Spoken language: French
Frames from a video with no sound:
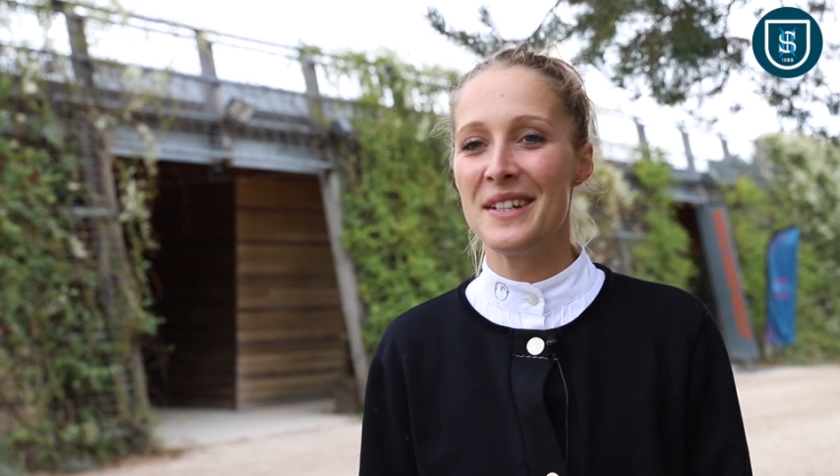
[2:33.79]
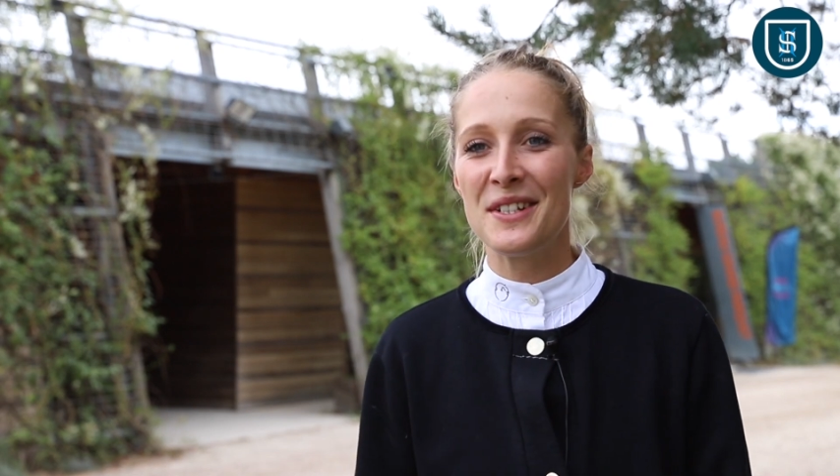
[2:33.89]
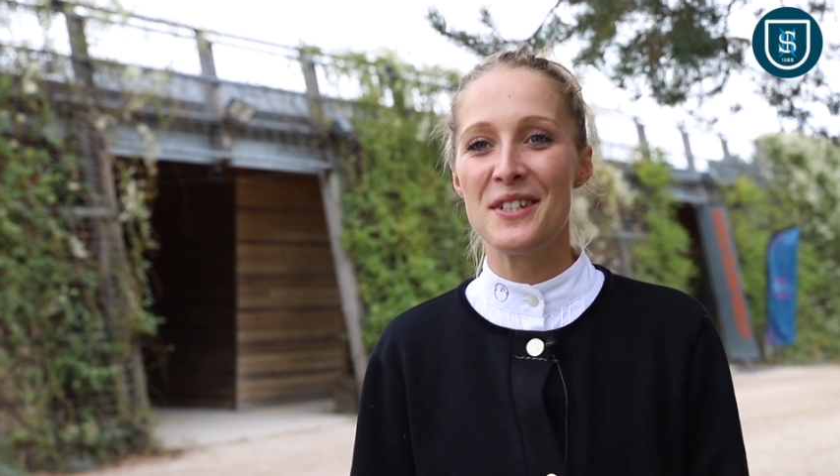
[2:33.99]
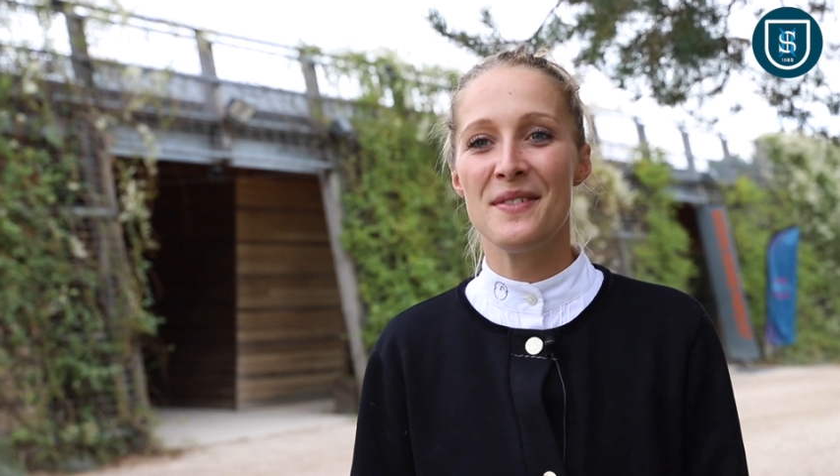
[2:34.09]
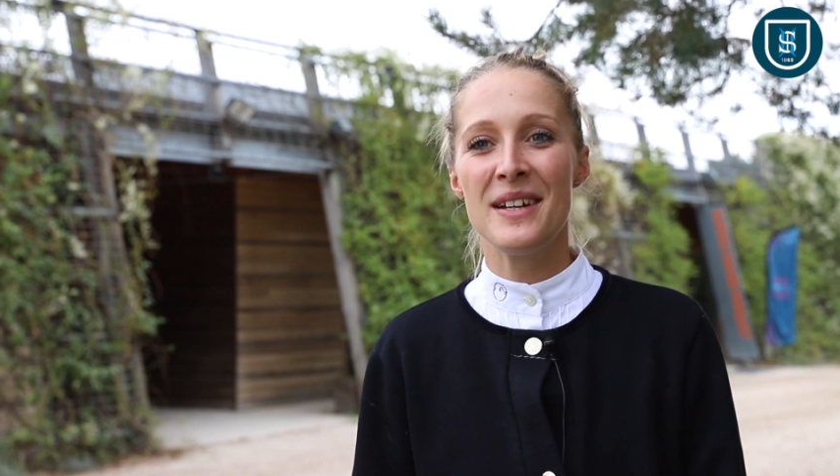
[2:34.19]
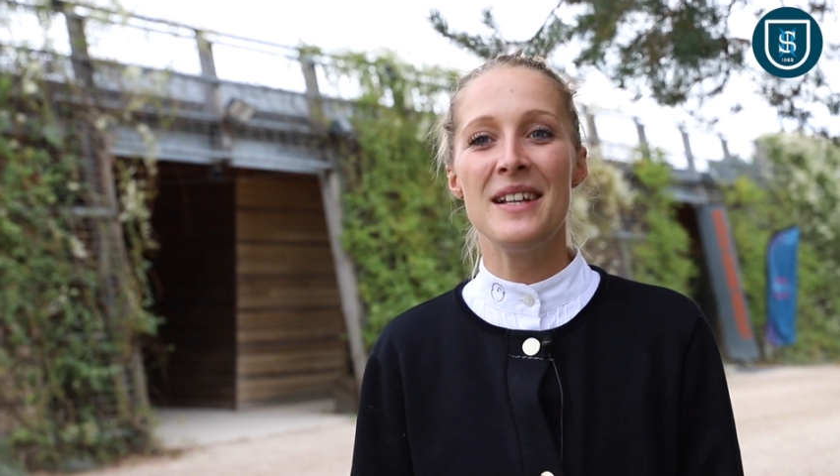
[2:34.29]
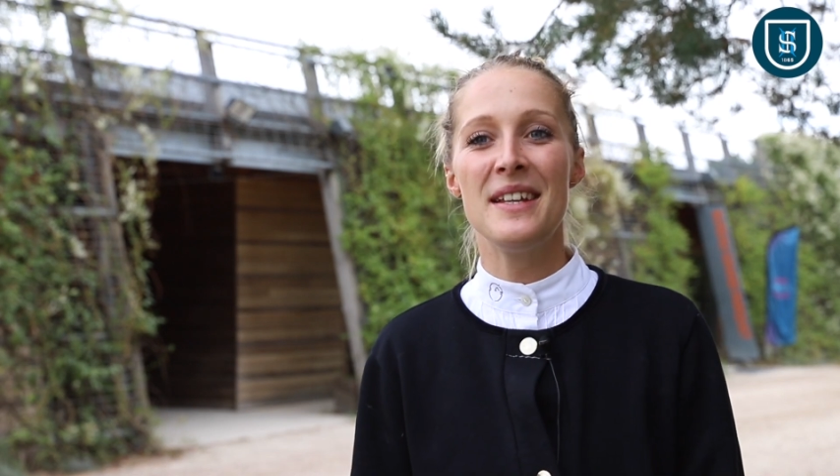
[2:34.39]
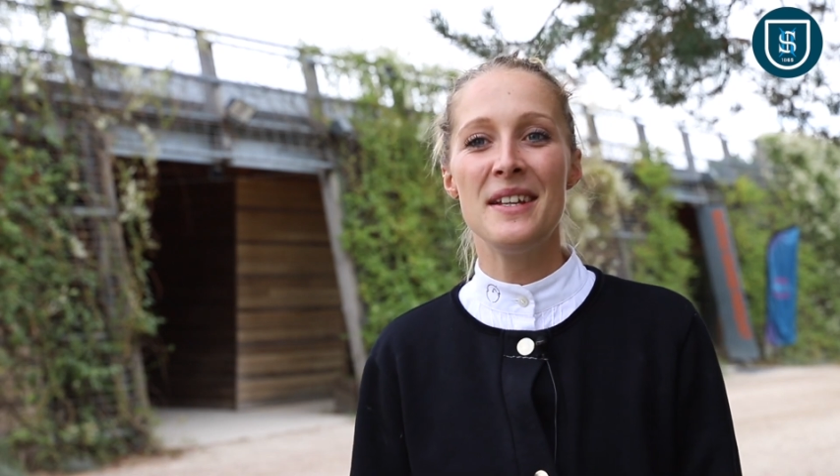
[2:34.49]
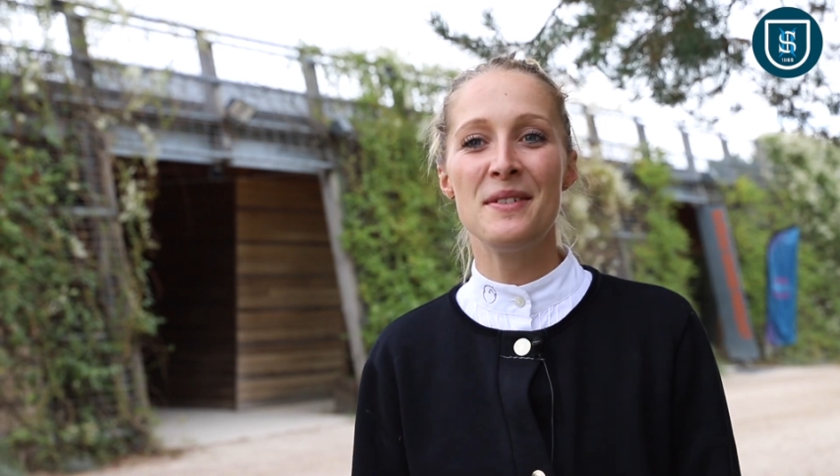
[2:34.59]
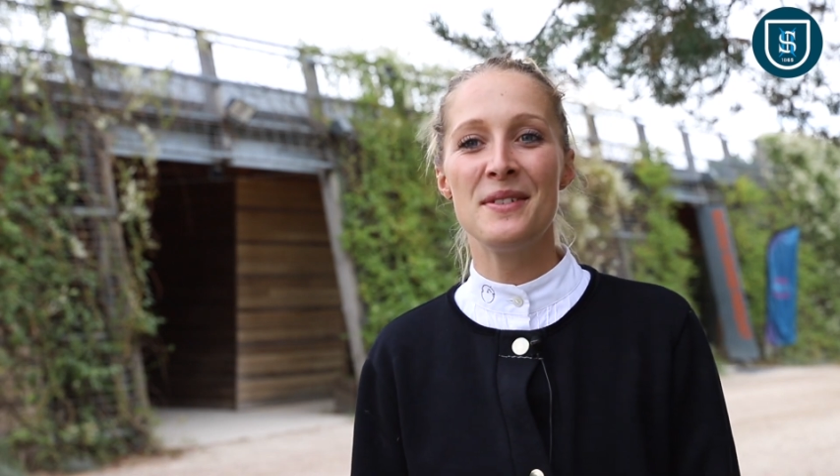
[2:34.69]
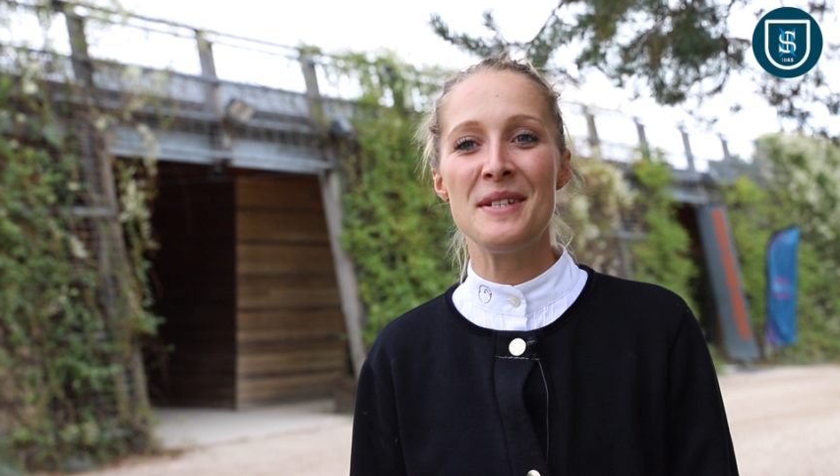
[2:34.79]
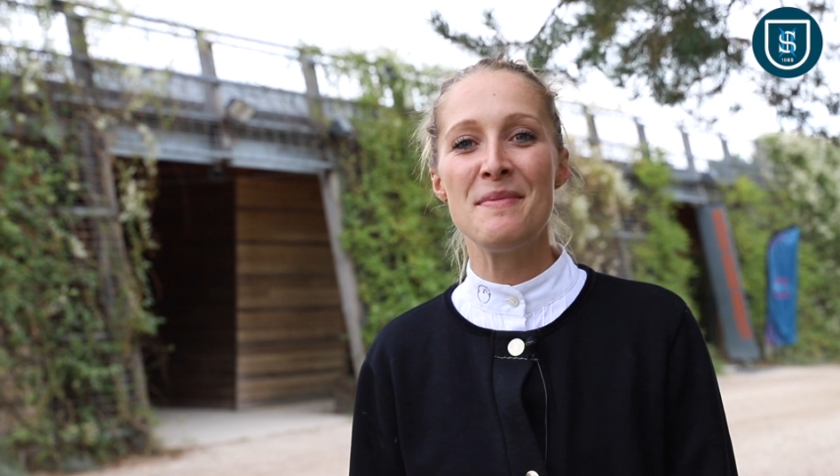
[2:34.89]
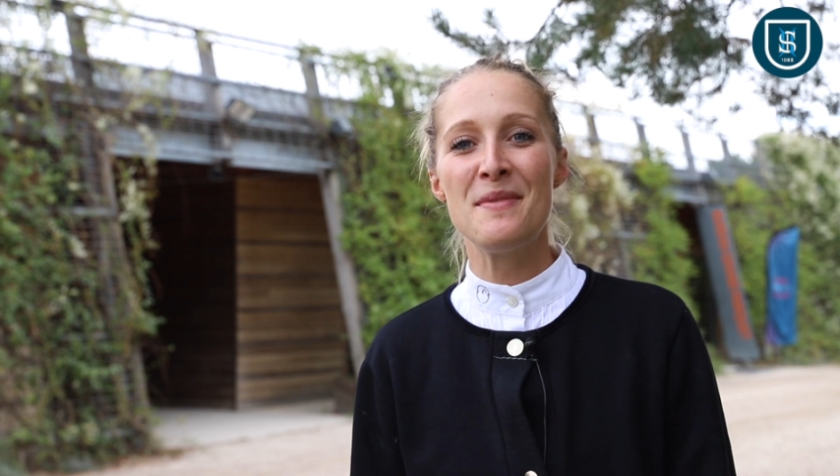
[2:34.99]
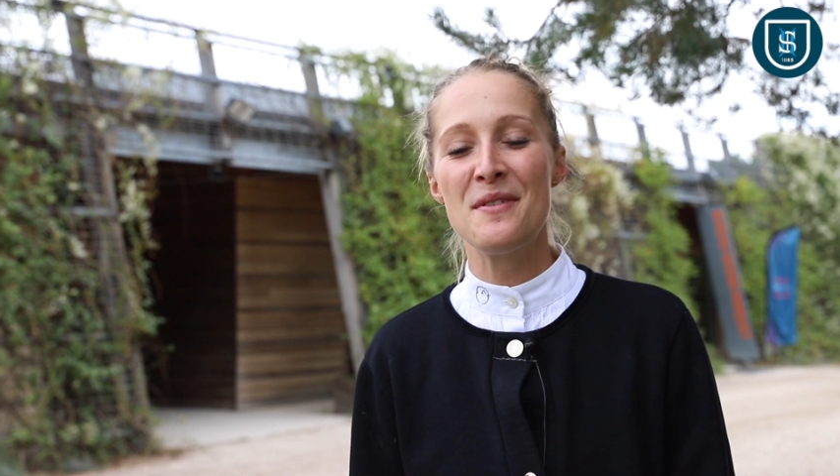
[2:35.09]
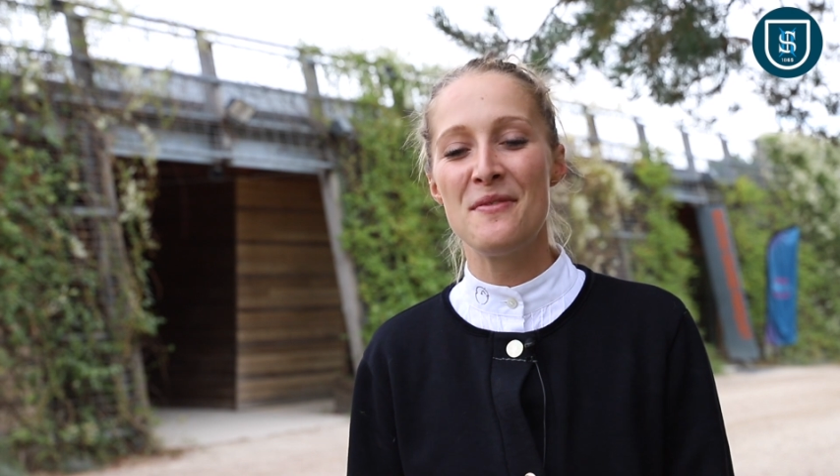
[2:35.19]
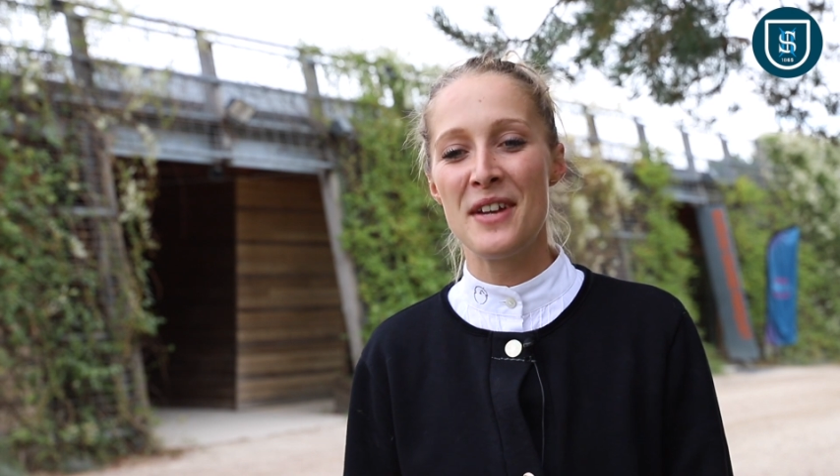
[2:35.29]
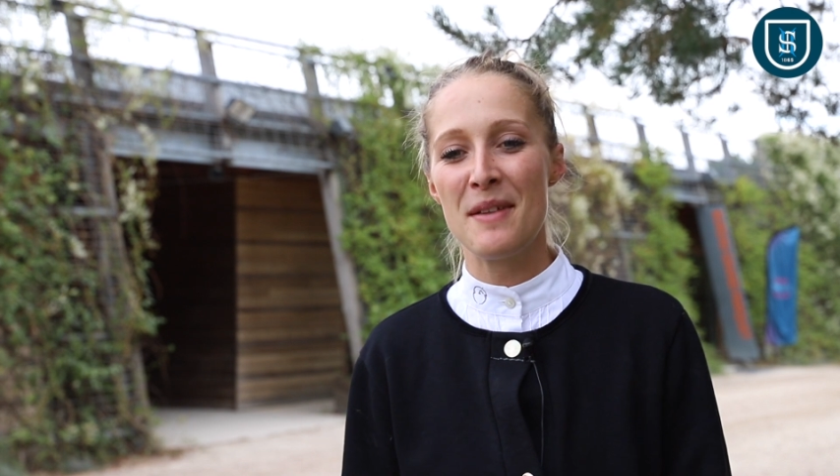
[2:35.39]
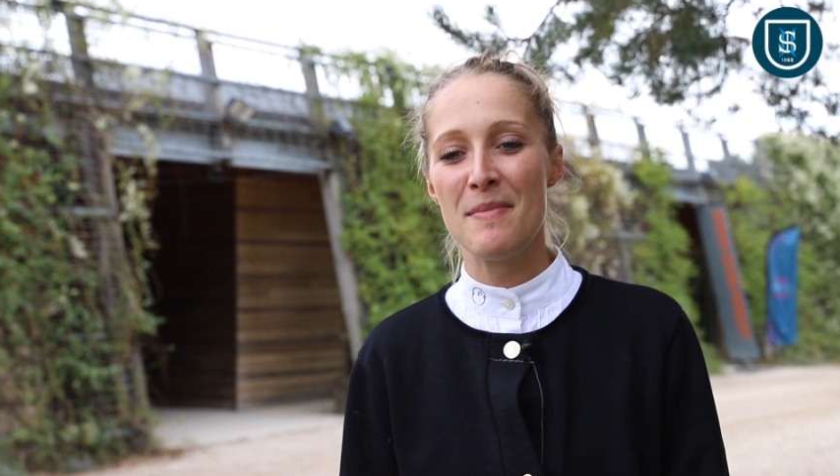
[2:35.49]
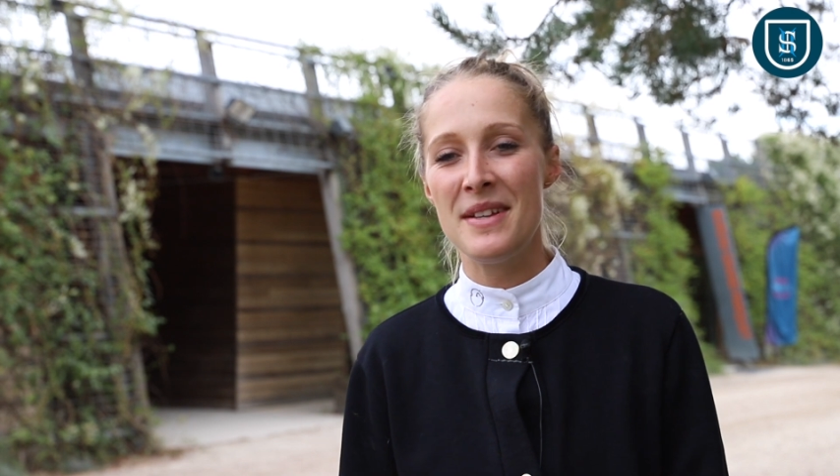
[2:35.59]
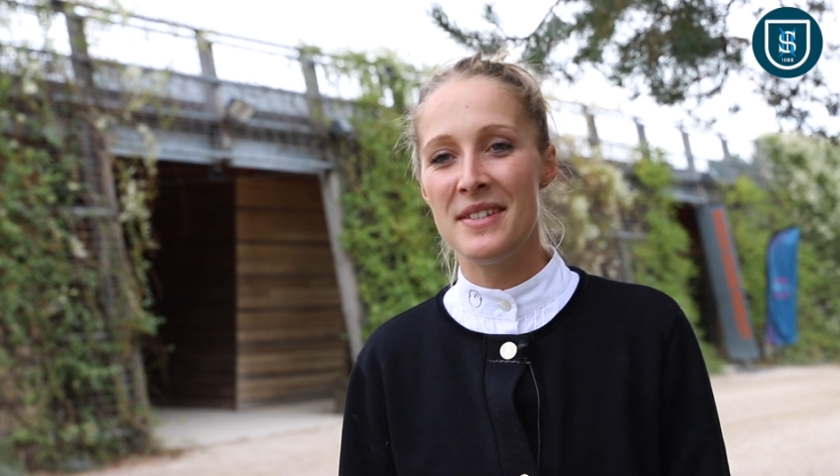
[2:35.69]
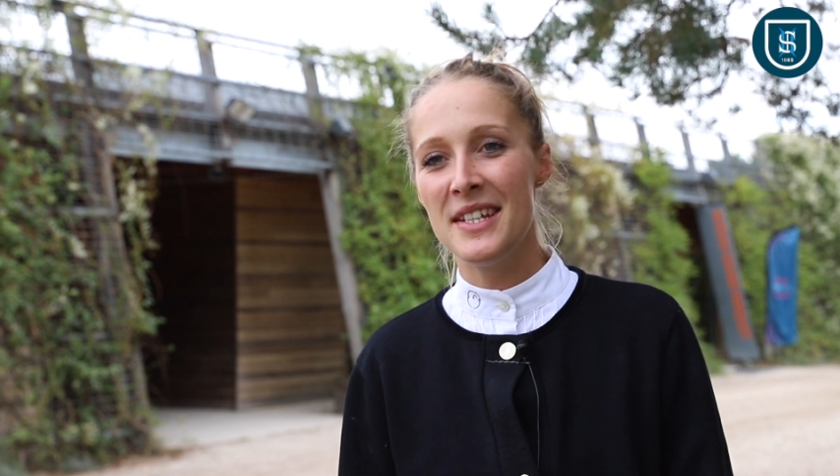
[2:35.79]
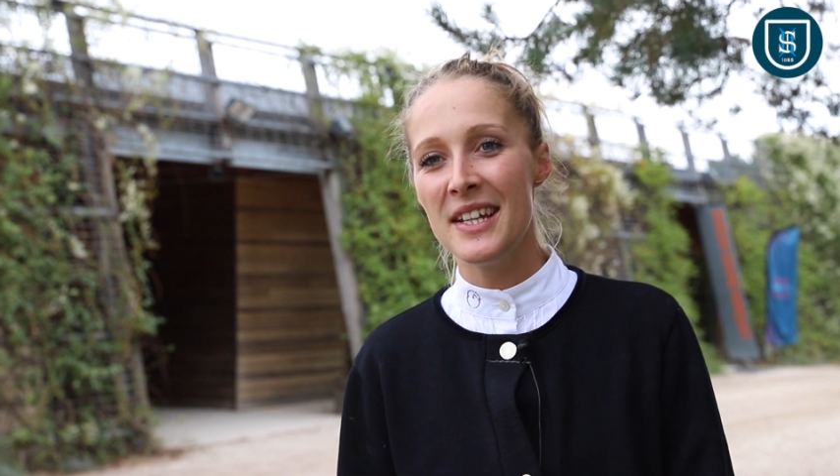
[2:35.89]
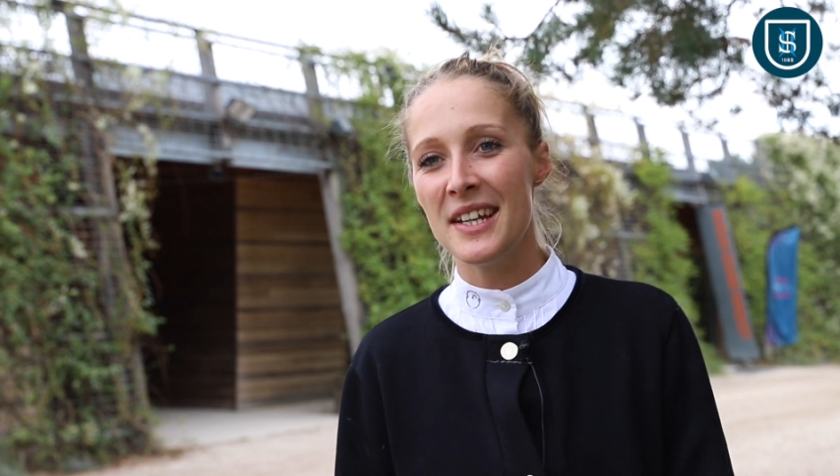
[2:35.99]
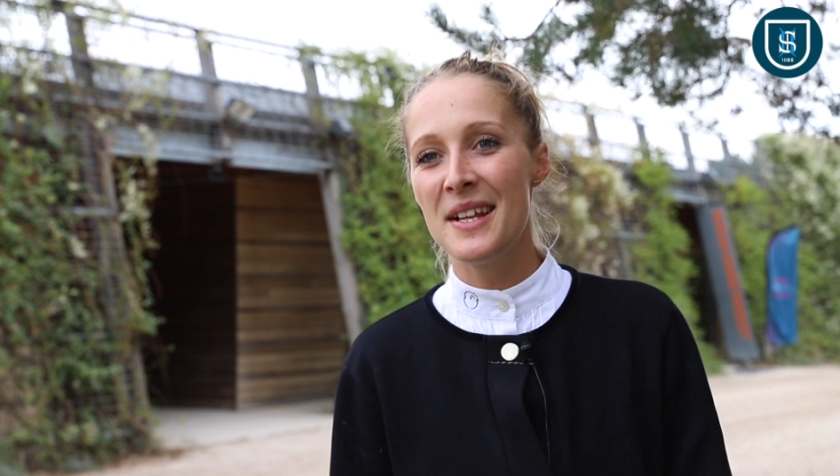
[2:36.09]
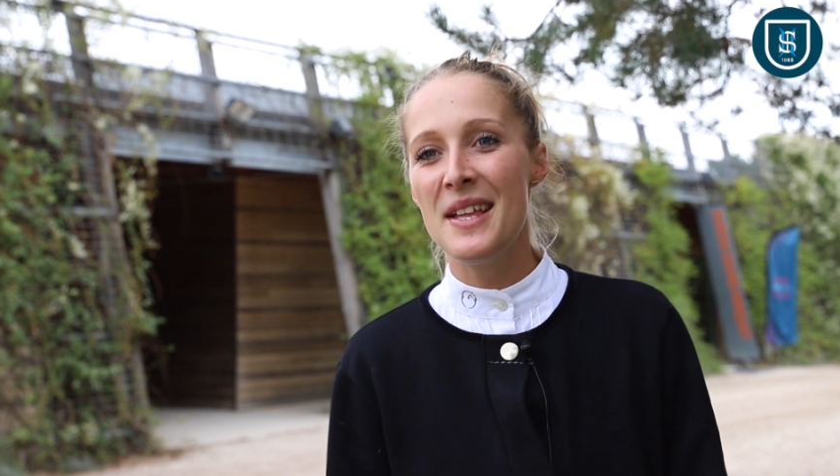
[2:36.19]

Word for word: à cheval et aussi me faire plaisir.